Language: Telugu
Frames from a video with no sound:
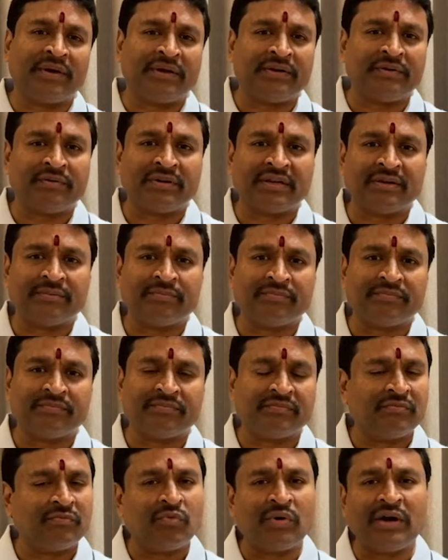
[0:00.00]
పైన ఉంటాయి
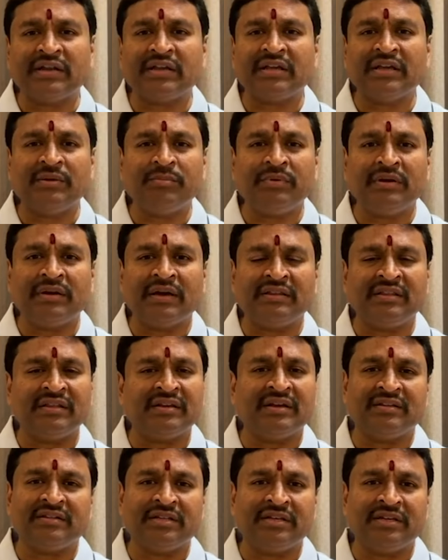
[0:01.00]
వాటికి ఏమీ అతి
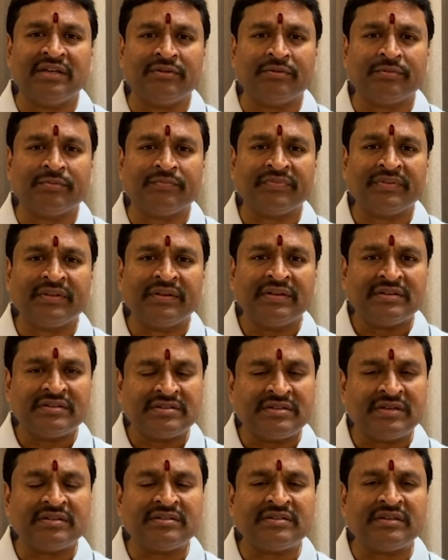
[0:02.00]
గతి లేదు
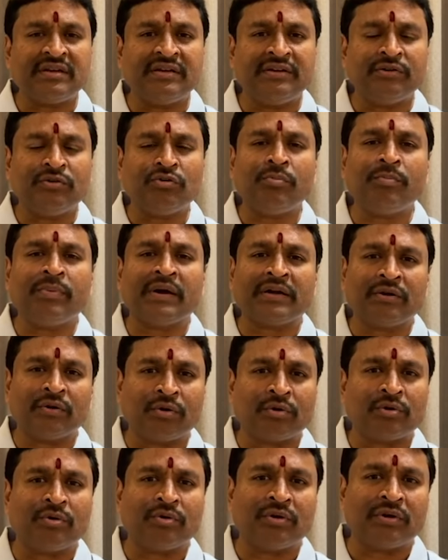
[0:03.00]
చిన్న చిన్న ఇంట్లో బట్టల
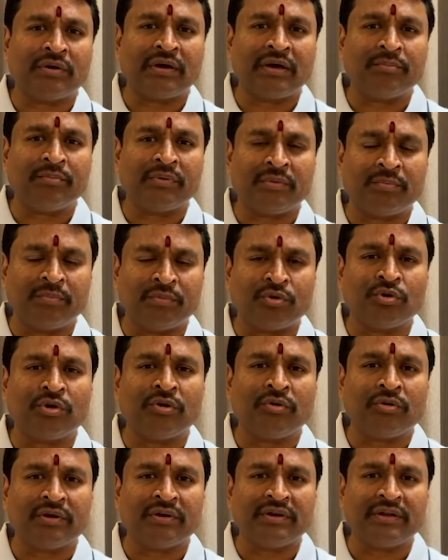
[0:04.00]
కొట్లు అమ్ముకునే
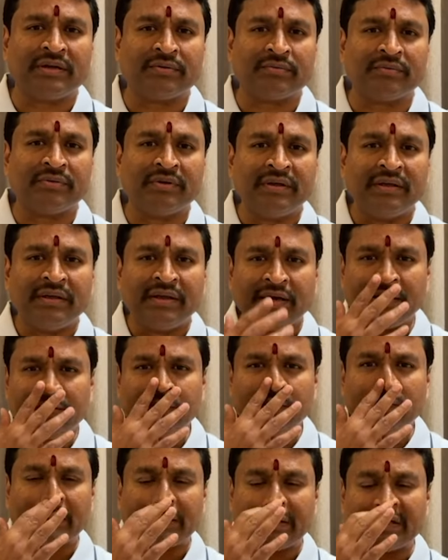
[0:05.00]
వాళ్ళు ఉన్నారు
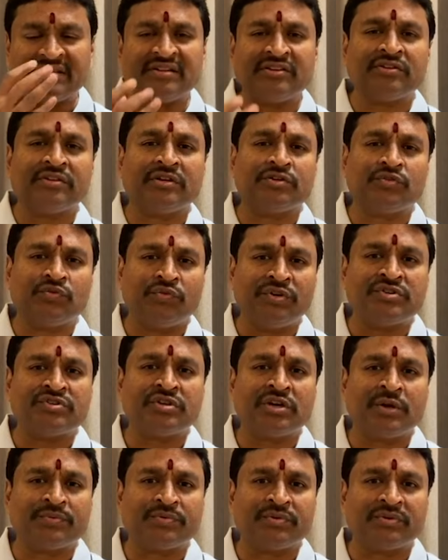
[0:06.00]
అదేవిధంగా చిన్న చిన్న స్వీట్
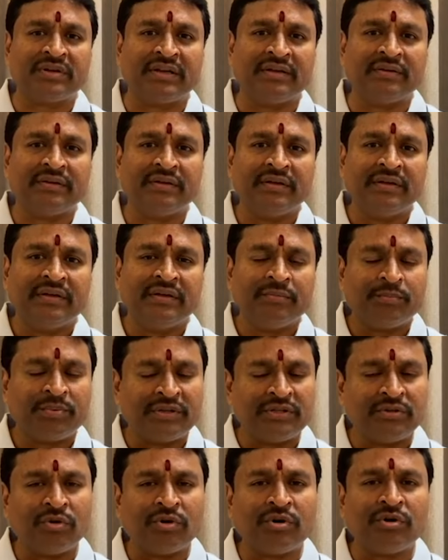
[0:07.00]
షాప్స్ ఉన్నాయి
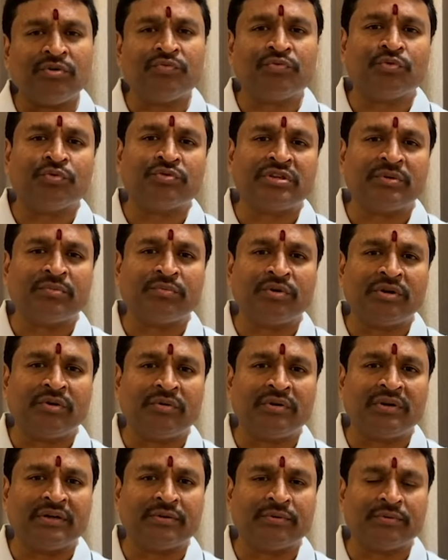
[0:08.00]
ప్రతి ఒక్కరు ఫ్రూట్స్ అమ్ముకునే
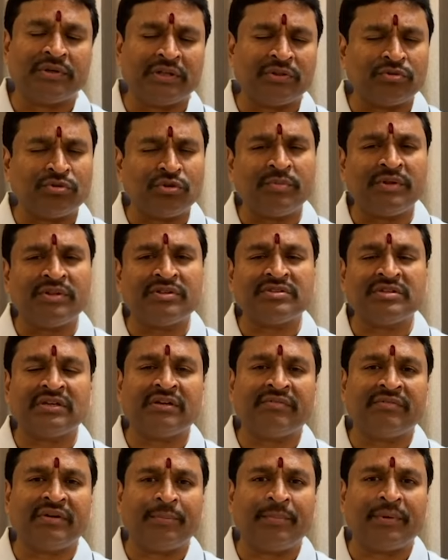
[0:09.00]
ఉన్నారు ఎంతోమంది చిన్న
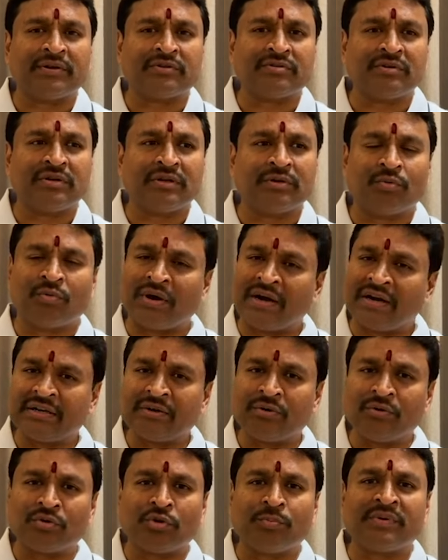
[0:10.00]
వ్యాపారస్తులు ఉన్నారు
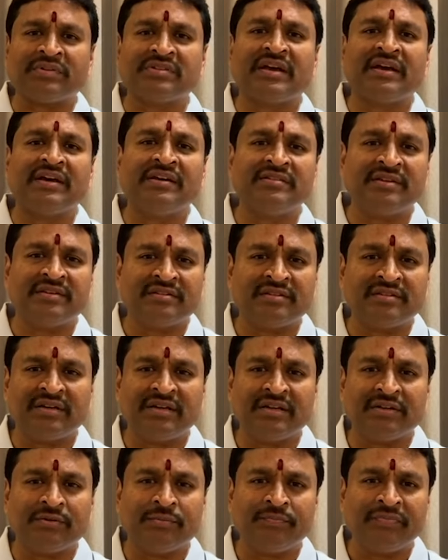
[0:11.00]
వాళ్ళకి ఒక రూపాయి సహాయం చేసింది
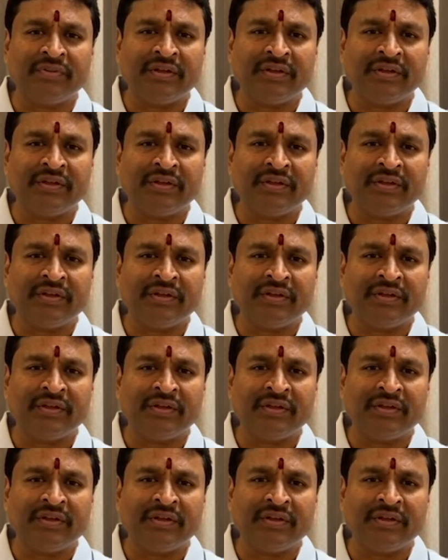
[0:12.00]
లేదు